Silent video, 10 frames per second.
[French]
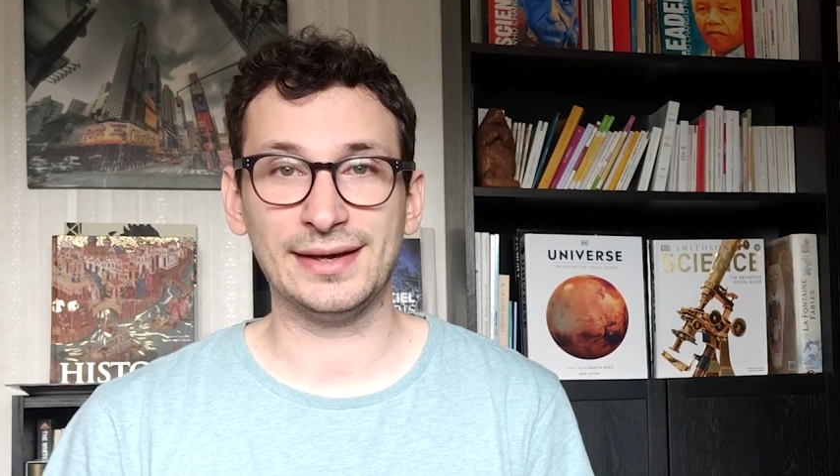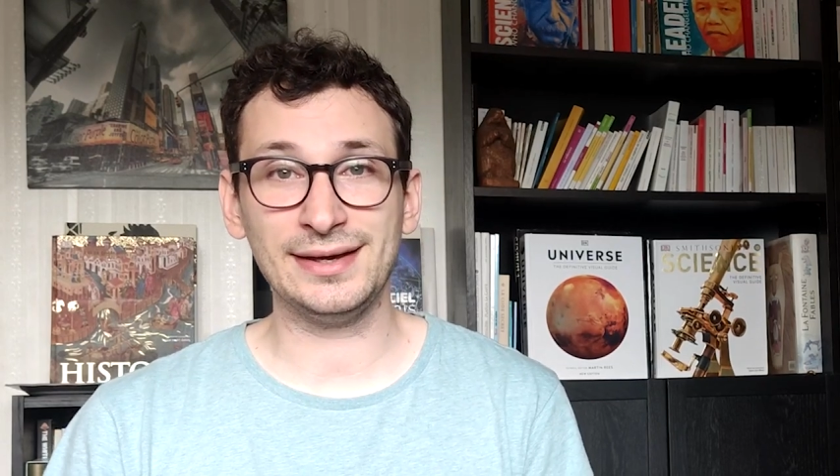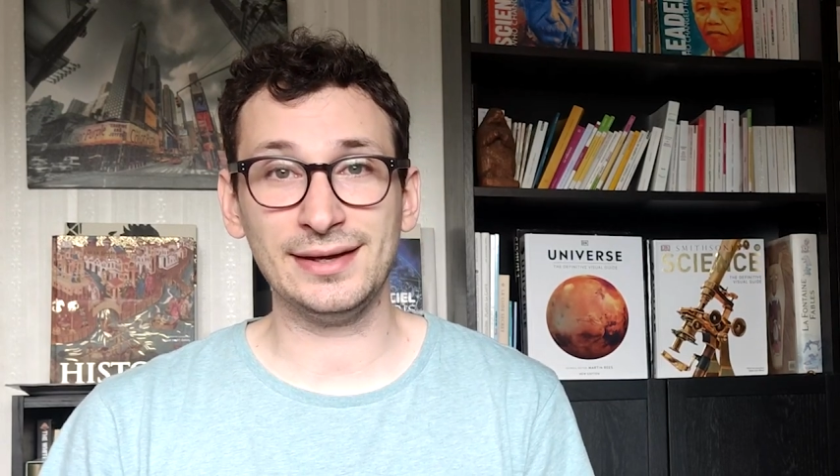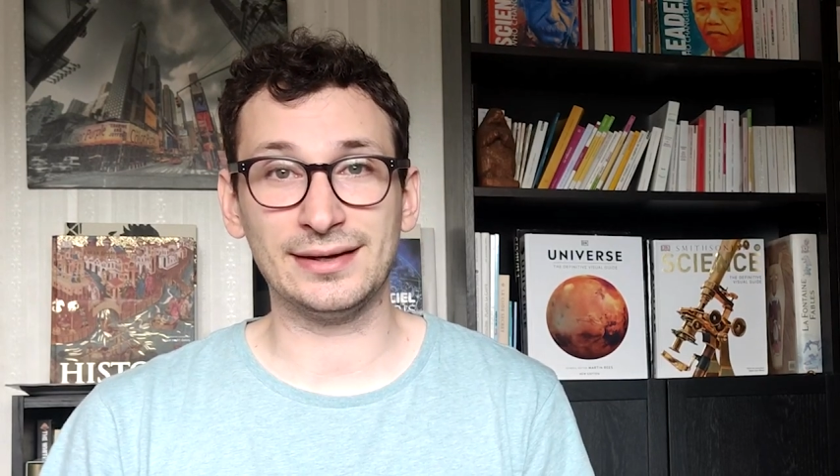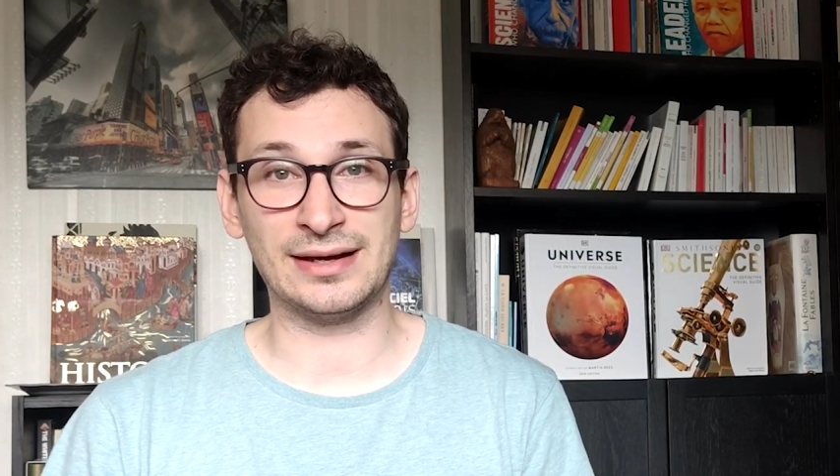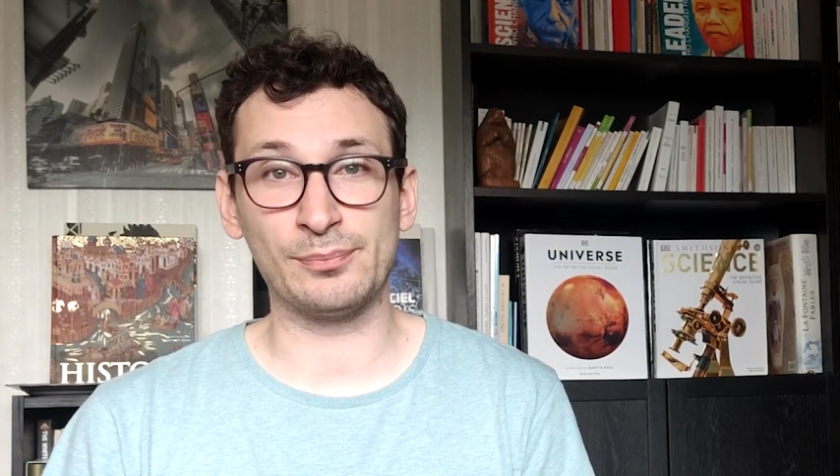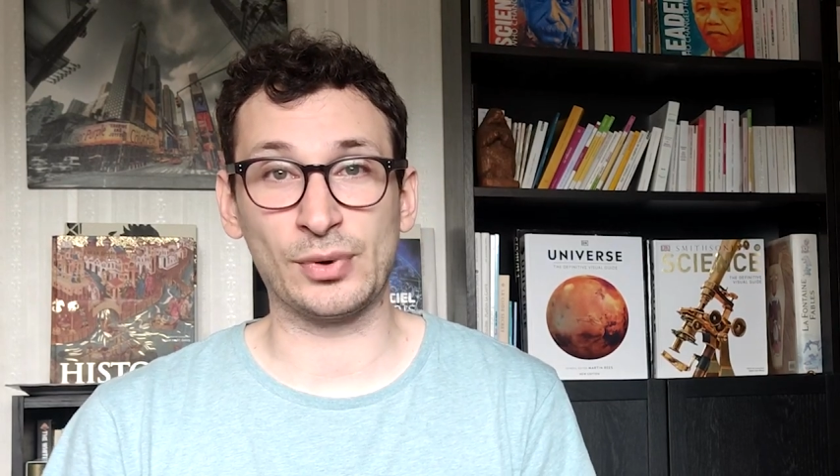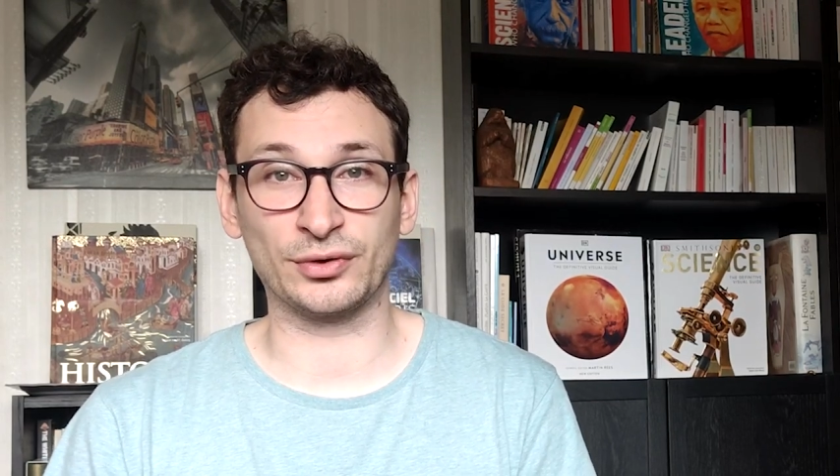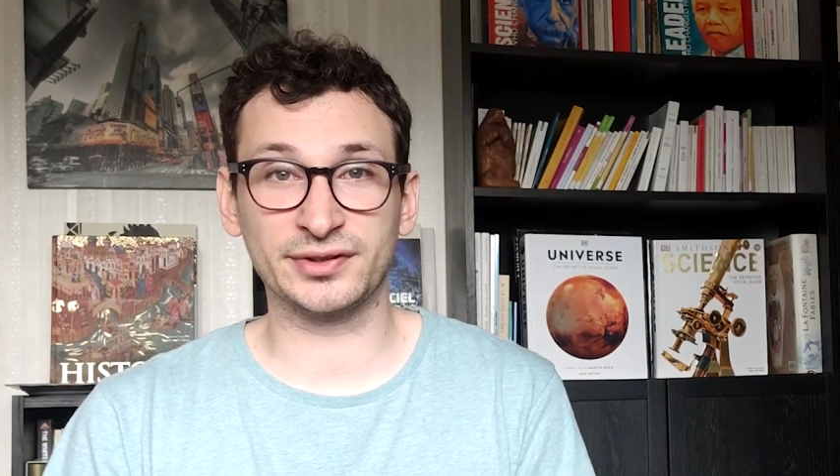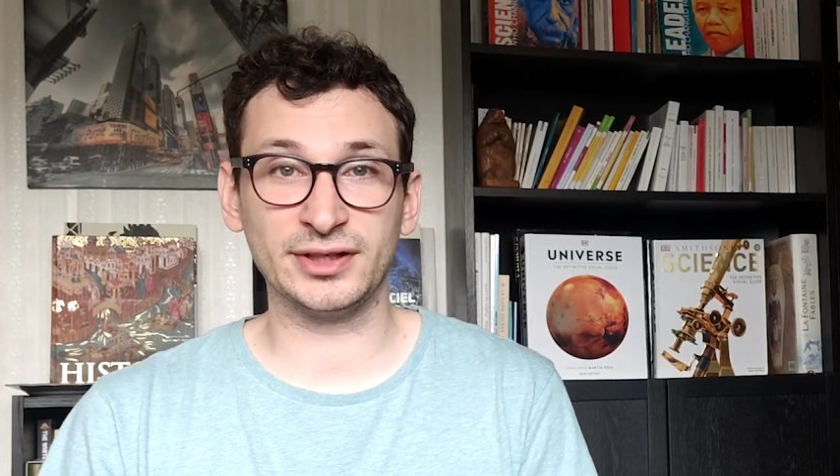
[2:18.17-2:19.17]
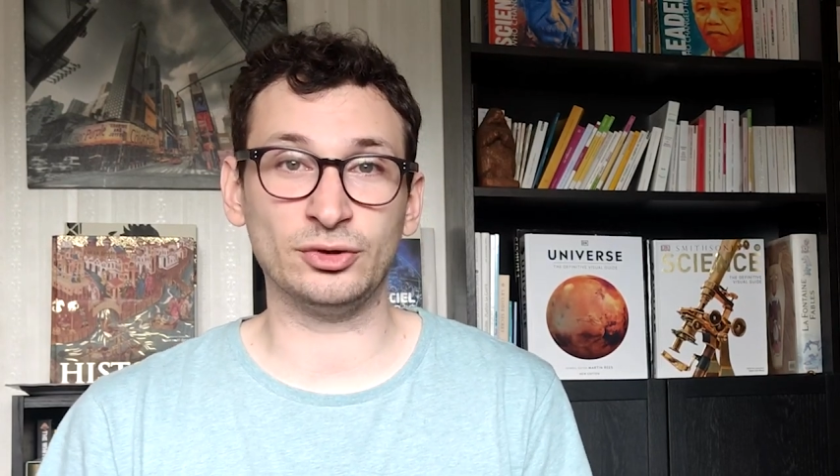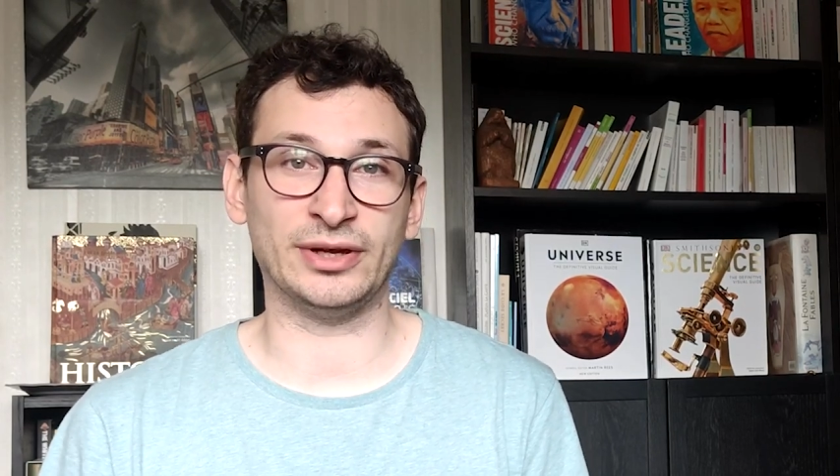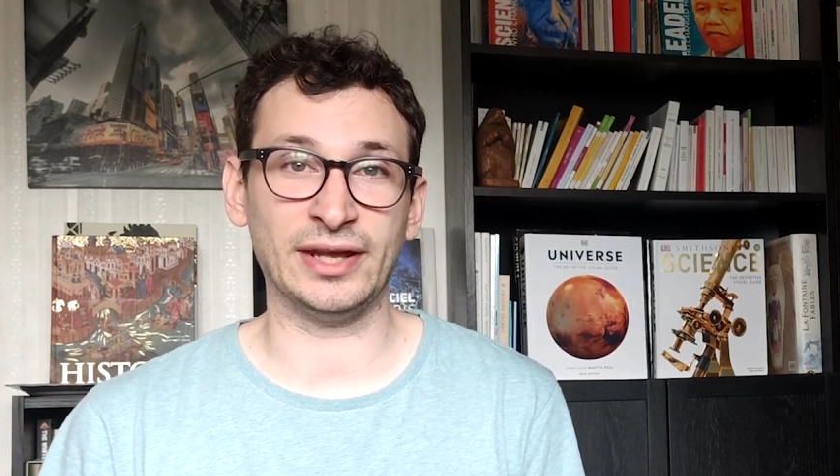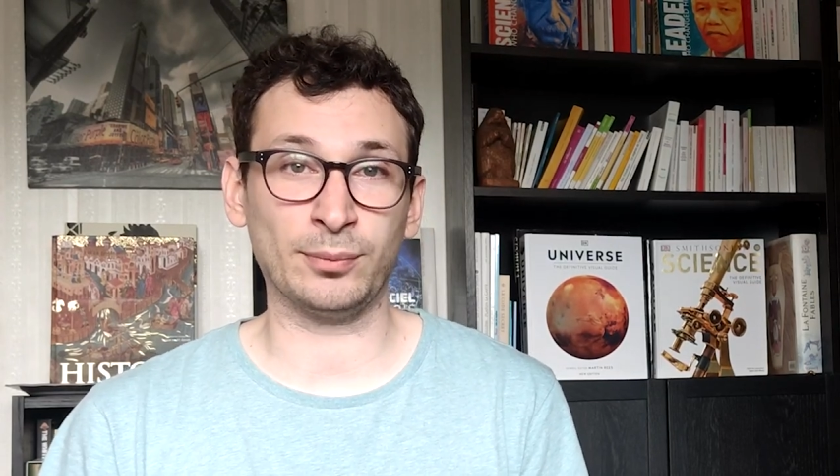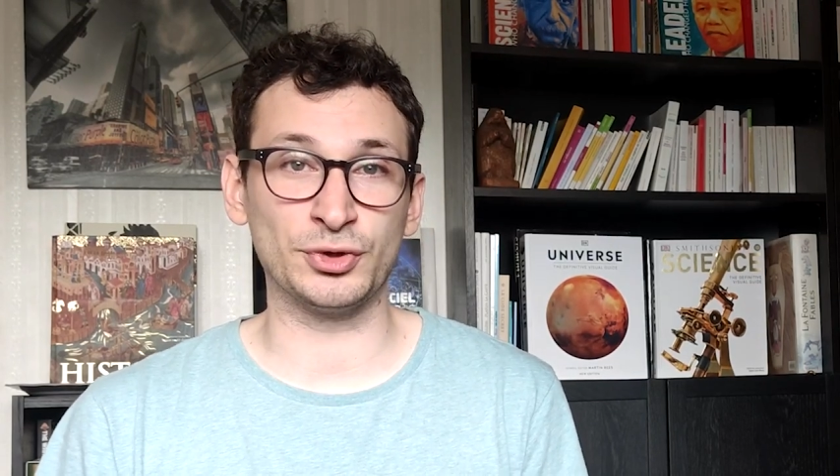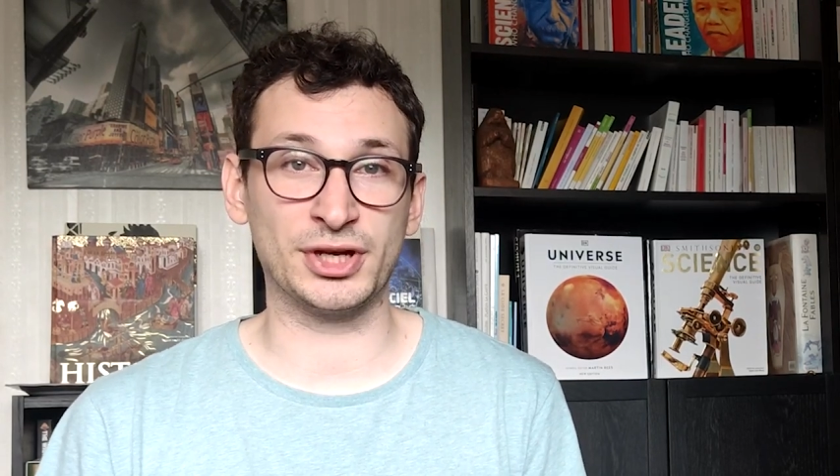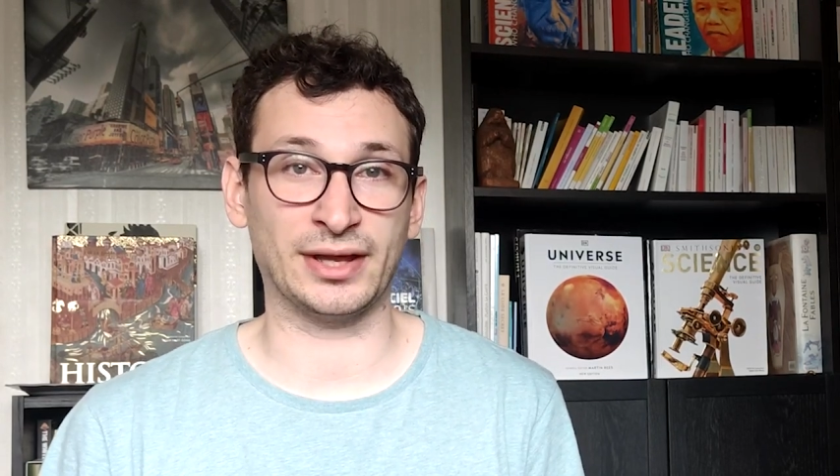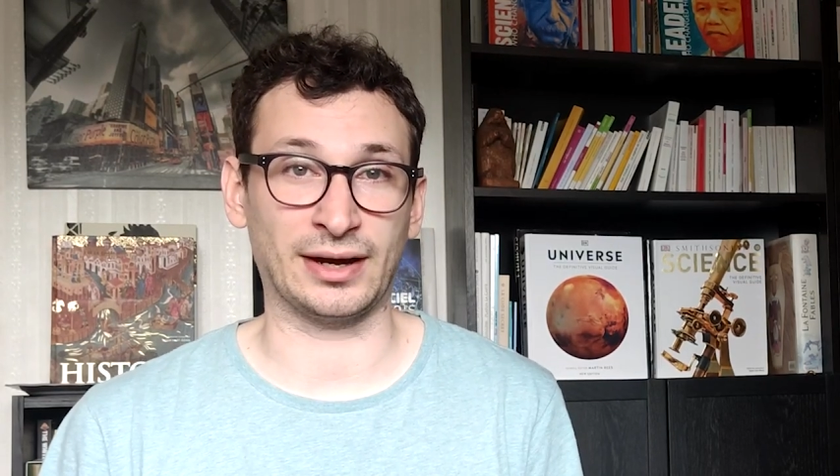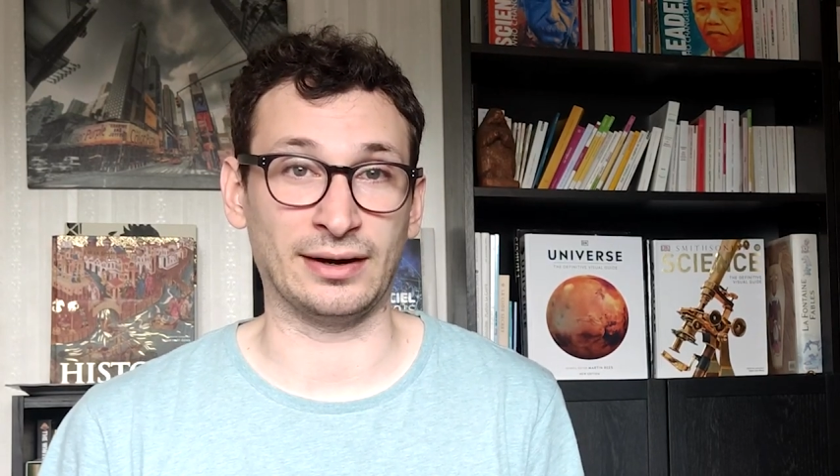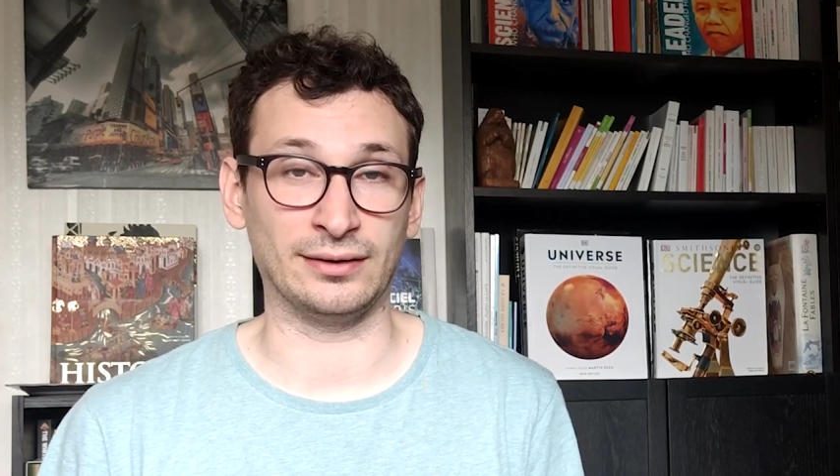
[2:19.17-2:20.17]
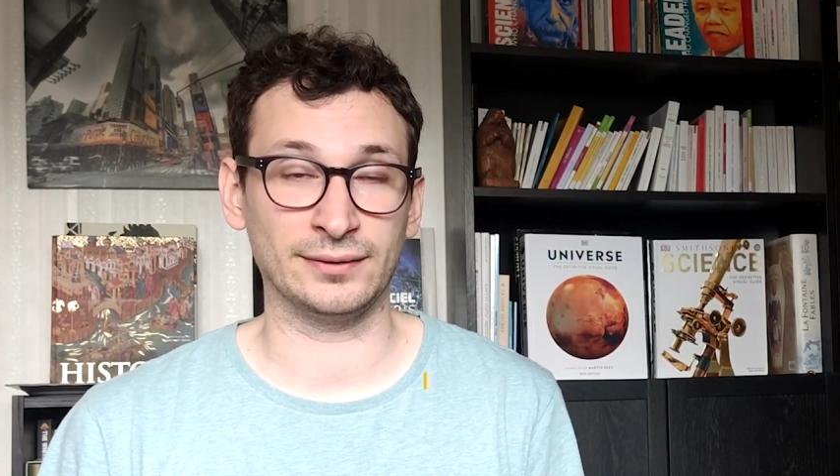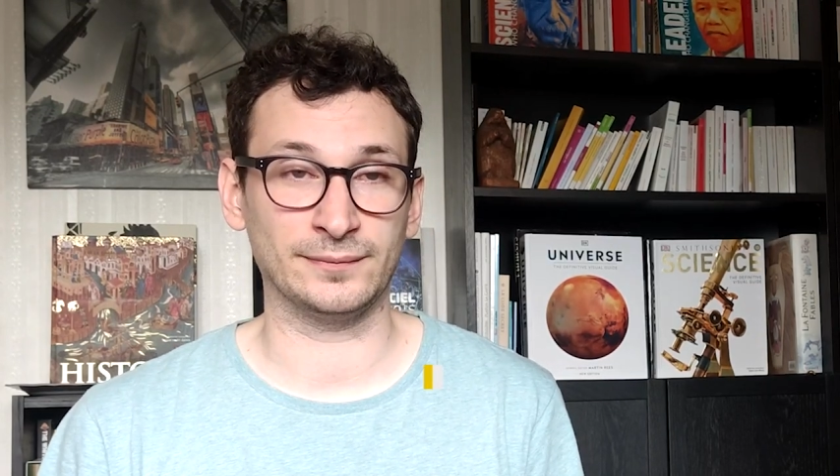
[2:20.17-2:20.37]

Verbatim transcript: et la pensée de manière plus générale.